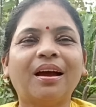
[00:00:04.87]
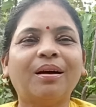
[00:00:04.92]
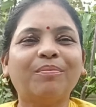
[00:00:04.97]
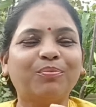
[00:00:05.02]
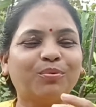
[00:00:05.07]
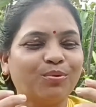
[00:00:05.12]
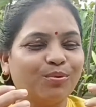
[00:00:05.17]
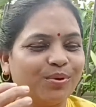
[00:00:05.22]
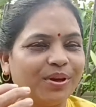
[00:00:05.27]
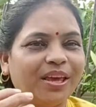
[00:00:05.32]

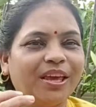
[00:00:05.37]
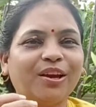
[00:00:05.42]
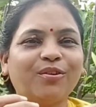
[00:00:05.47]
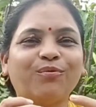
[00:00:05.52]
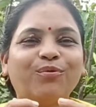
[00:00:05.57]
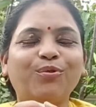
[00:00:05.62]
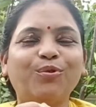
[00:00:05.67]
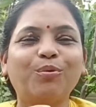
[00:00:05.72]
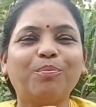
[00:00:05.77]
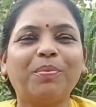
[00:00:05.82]
आपको एक
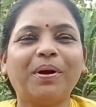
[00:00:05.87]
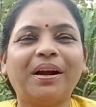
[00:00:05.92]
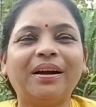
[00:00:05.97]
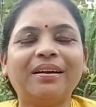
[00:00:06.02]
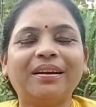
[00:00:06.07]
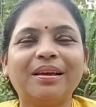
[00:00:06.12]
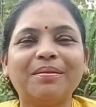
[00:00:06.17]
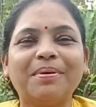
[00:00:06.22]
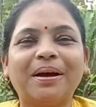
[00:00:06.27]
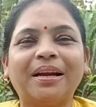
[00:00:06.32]
फ्रूट
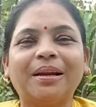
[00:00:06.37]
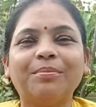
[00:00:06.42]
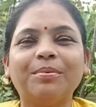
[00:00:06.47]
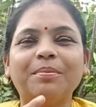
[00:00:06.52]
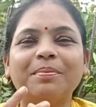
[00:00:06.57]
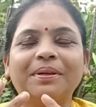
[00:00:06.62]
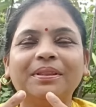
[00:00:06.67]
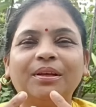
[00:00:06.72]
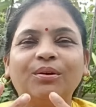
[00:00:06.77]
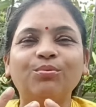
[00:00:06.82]
प्लांट के बारे
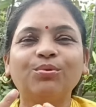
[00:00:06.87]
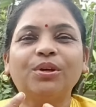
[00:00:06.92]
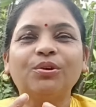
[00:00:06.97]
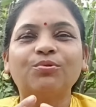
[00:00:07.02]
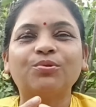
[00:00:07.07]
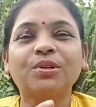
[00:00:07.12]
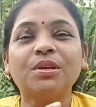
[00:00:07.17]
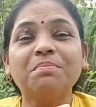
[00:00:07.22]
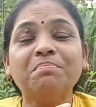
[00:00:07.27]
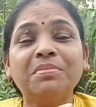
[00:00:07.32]
में बताऊं
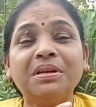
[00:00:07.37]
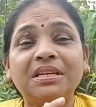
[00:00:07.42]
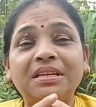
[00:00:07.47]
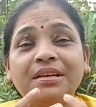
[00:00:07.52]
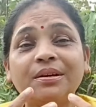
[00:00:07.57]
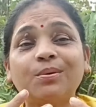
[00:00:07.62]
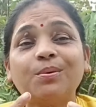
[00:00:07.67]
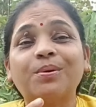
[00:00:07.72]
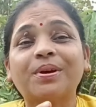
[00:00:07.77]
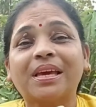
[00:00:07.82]
कि उसकी
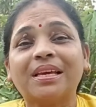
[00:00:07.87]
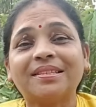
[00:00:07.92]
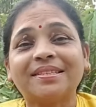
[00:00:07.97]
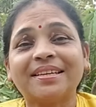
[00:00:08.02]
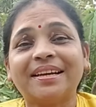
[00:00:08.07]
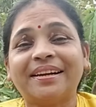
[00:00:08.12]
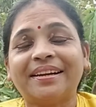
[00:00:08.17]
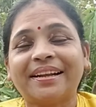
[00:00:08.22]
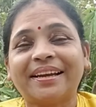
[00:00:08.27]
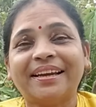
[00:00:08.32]
मिट्टी को
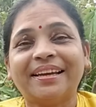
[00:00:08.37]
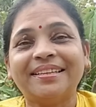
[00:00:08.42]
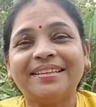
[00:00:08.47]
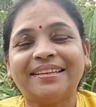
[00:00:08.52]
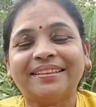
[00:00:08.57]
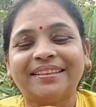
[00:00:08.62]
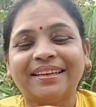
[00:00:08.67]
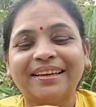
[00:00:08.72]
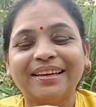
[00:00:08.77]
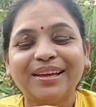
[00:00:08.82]
कैसे हटाया
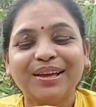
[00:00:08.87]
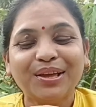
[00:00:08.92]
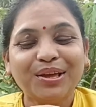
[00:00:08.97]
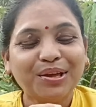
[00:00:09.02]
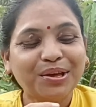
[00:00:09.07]
जाता है